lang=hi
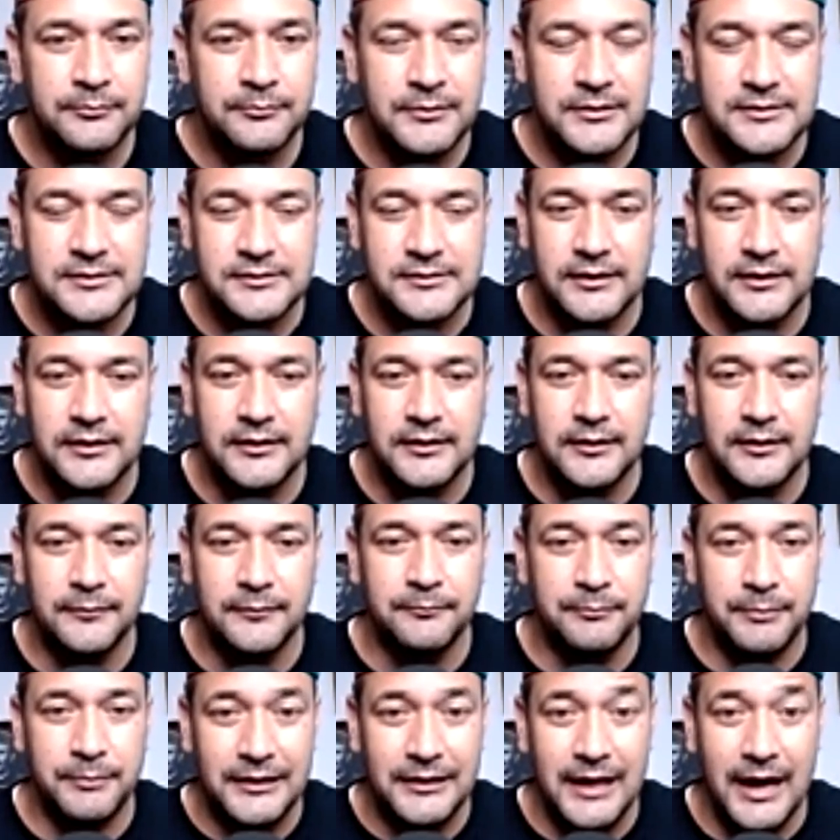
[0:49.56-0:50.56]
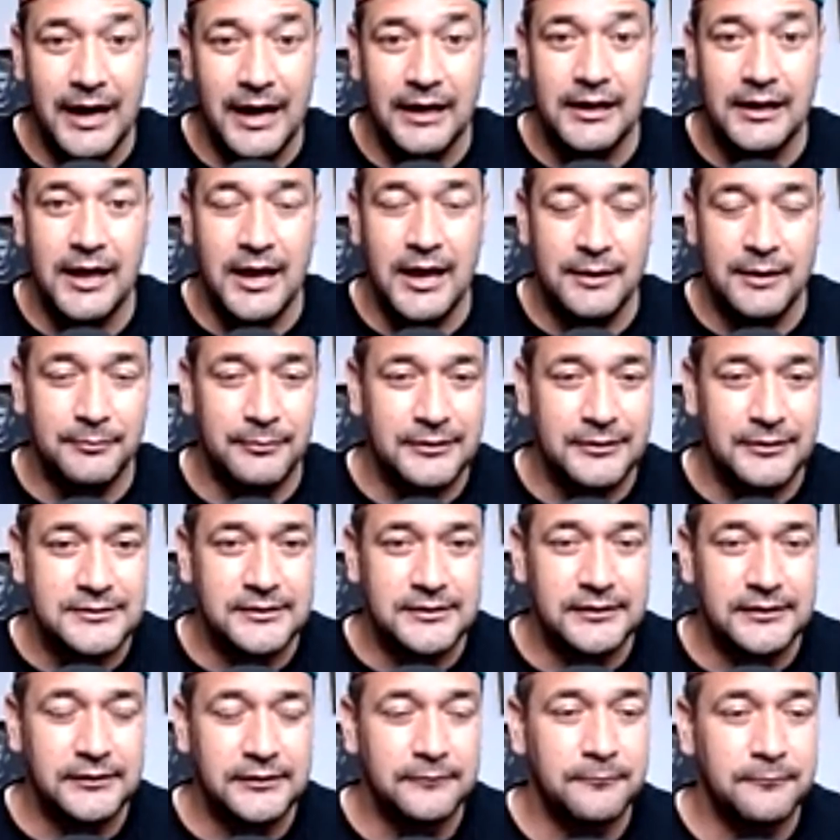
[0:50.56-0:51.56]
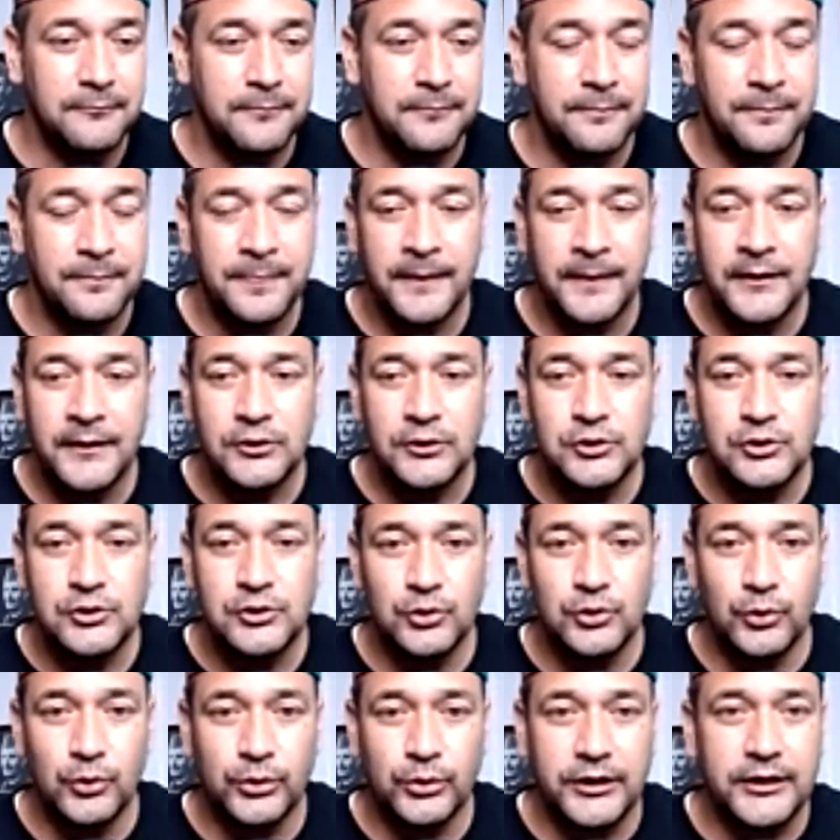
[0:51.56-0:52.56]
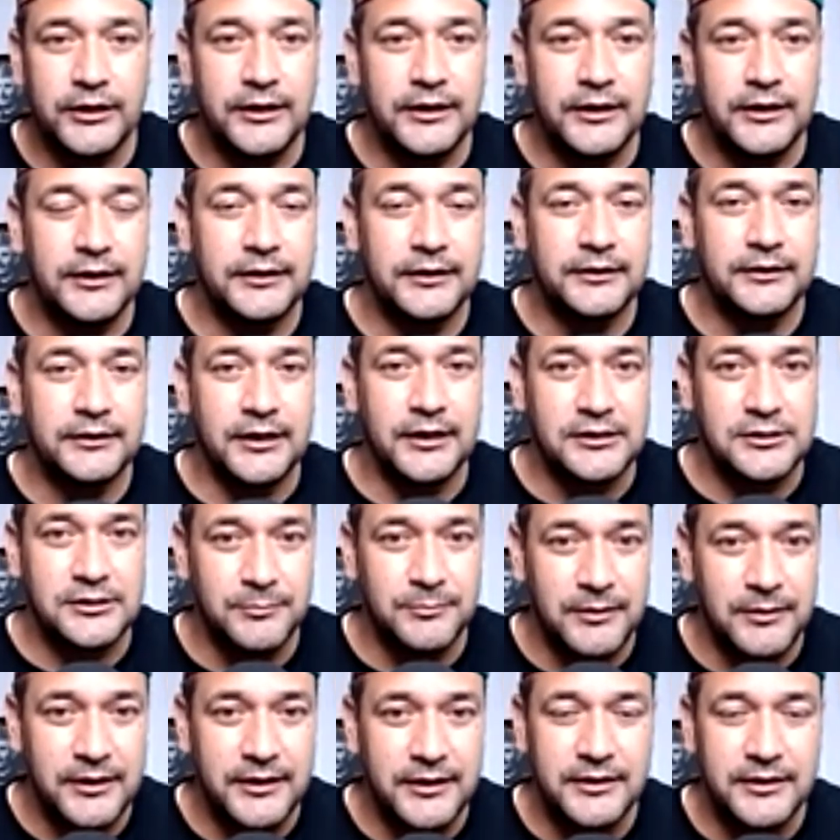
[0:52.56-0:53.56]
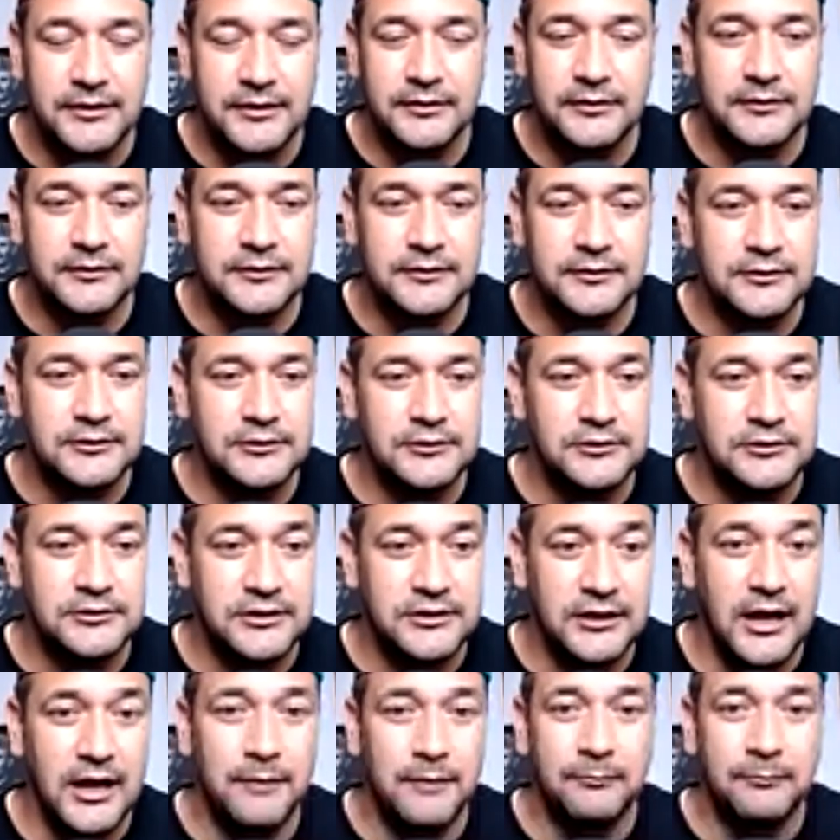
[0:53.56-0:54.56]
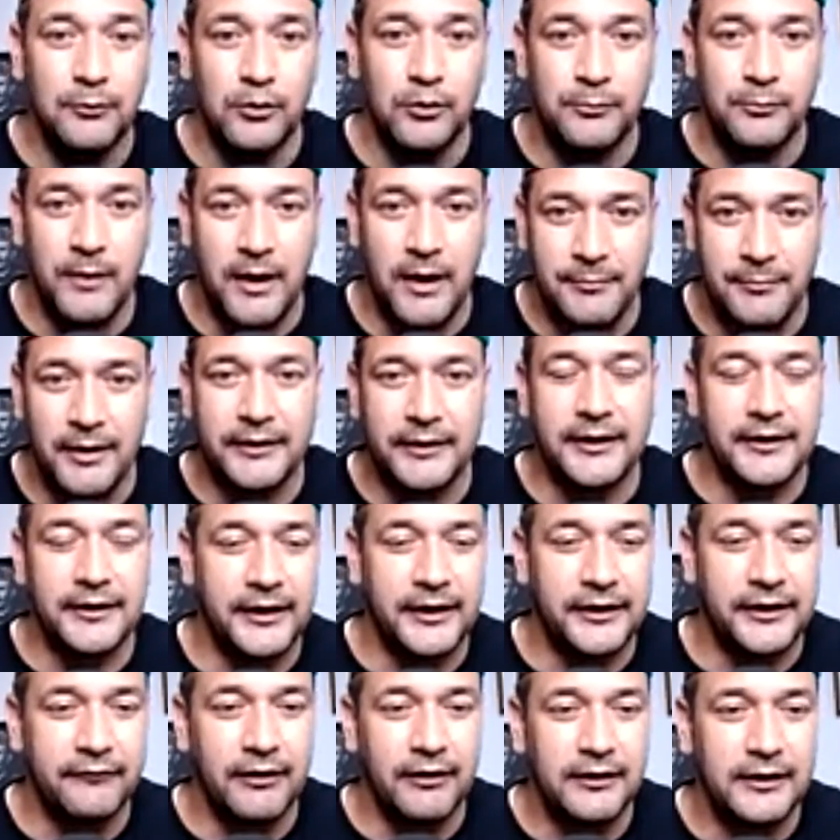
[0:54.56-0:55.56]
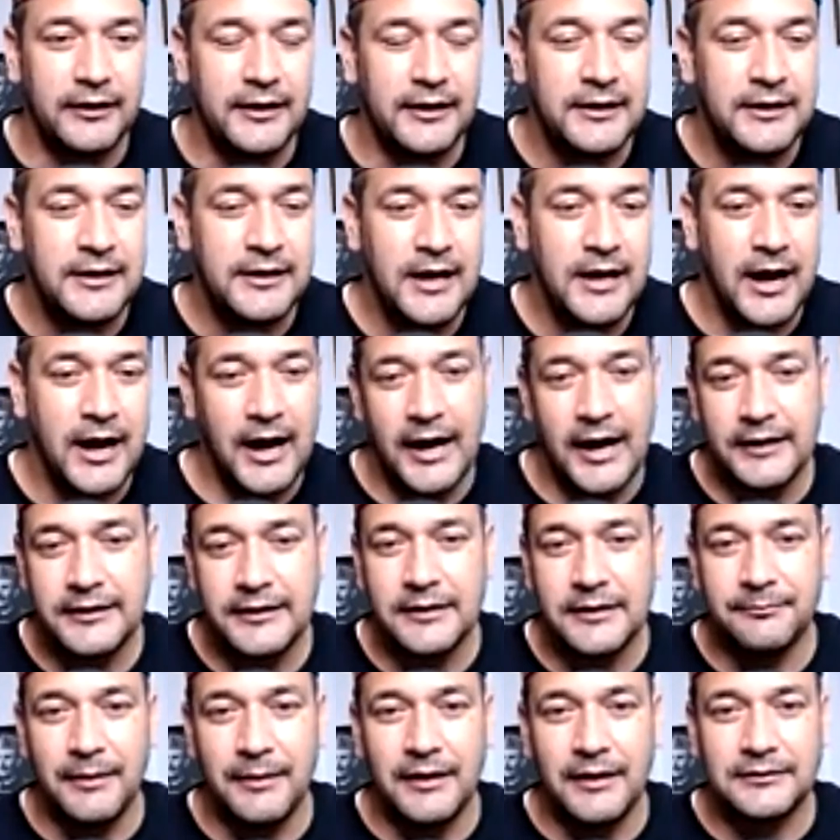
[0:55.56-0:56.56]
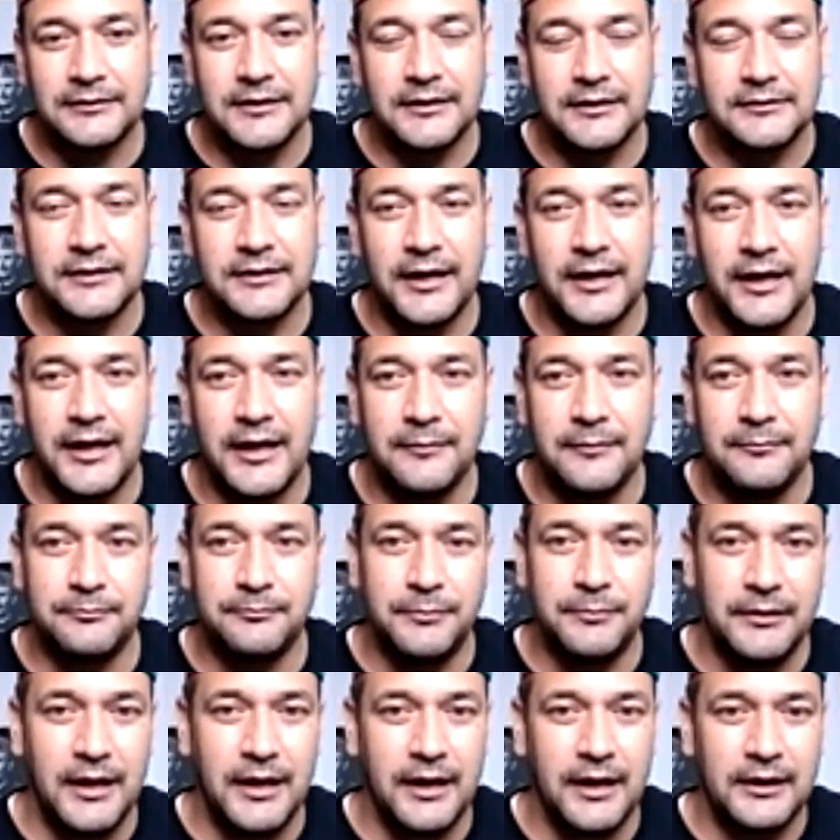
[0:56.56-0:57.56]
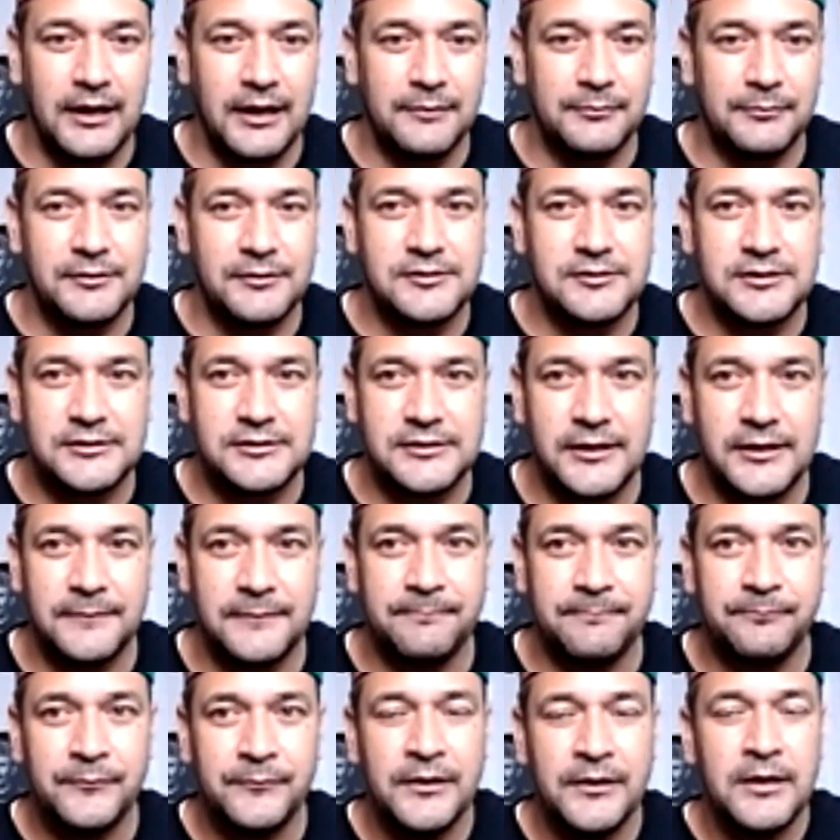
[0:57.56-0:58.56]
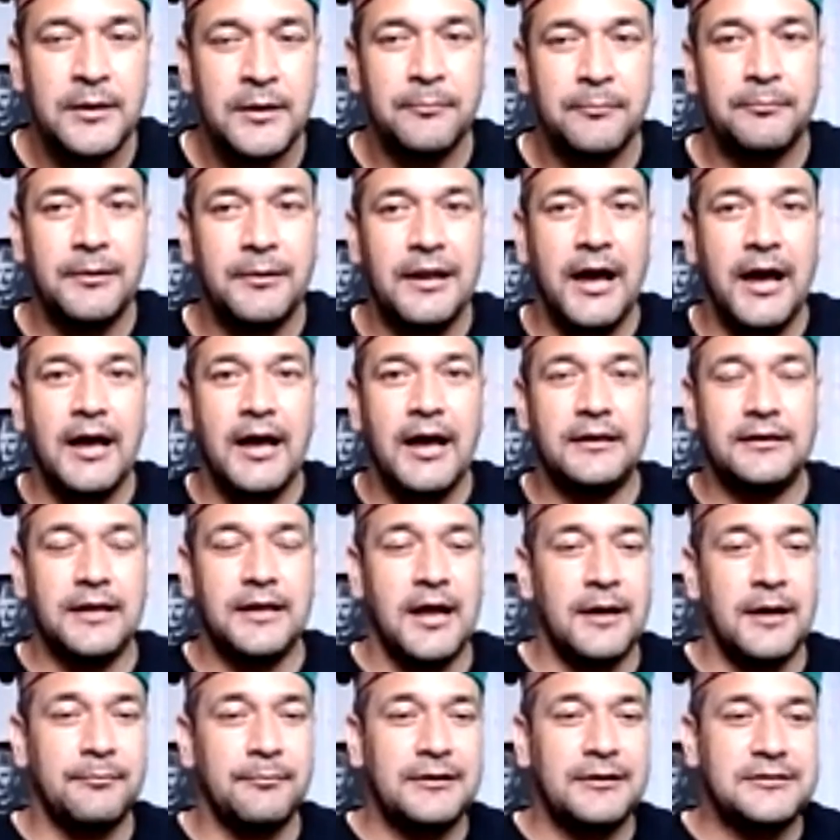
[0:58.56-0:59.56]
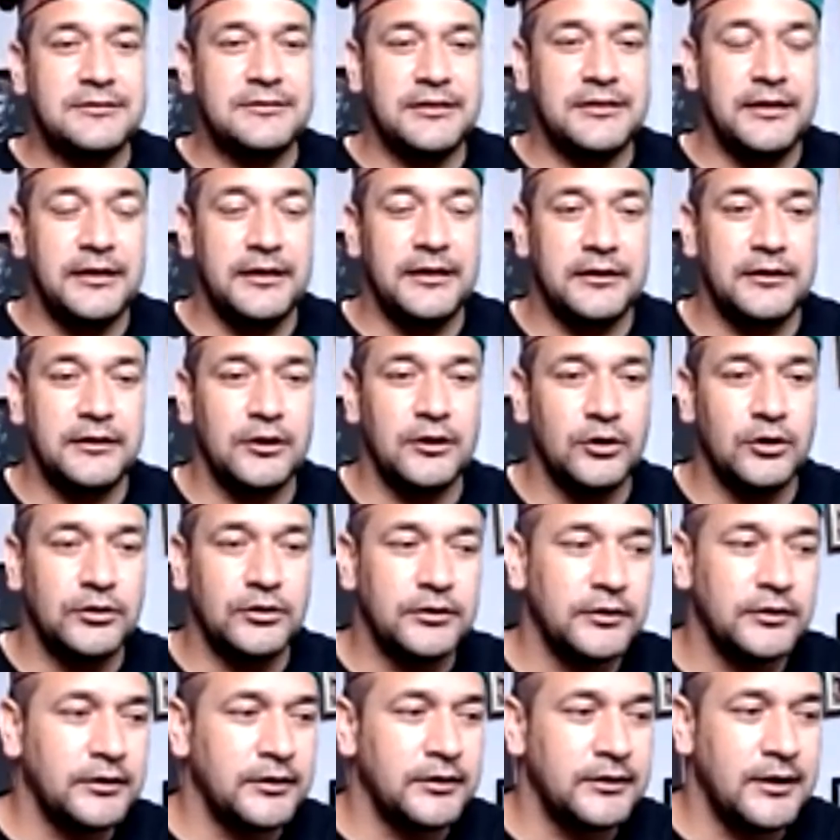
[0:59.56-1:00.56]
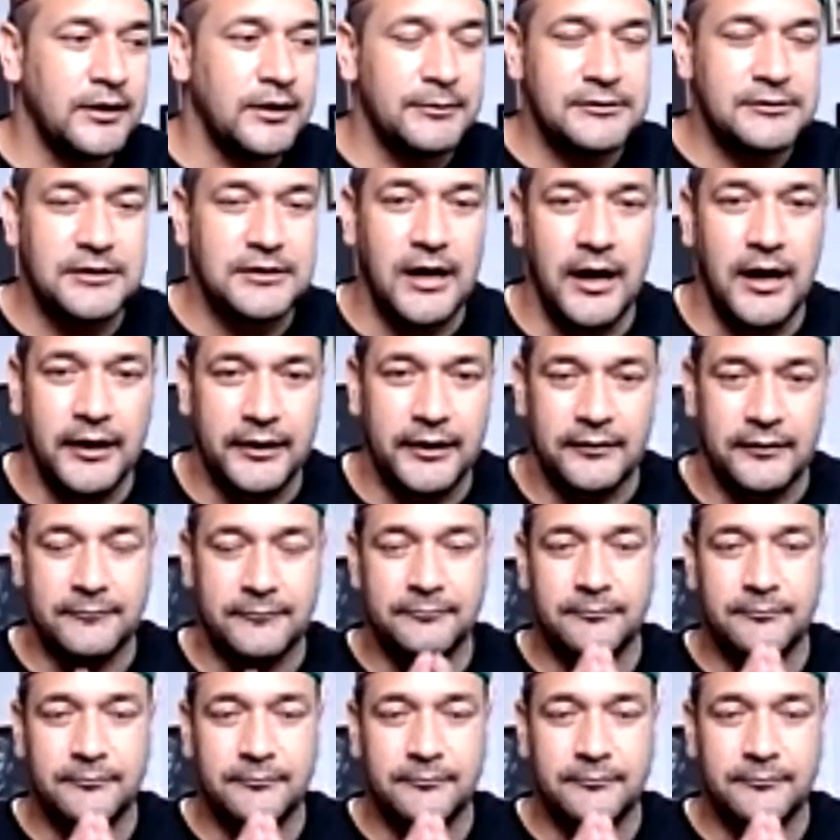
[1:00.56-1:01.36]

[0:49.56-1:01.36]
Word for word: मिस्टर बिलाल अहमद जी जो कि कश्मीर जिला पुलवामा के रहने वाले हैं आइए बात करते हैं बिलाल अहमद जी से बिलाल अहमद जी नमस्कार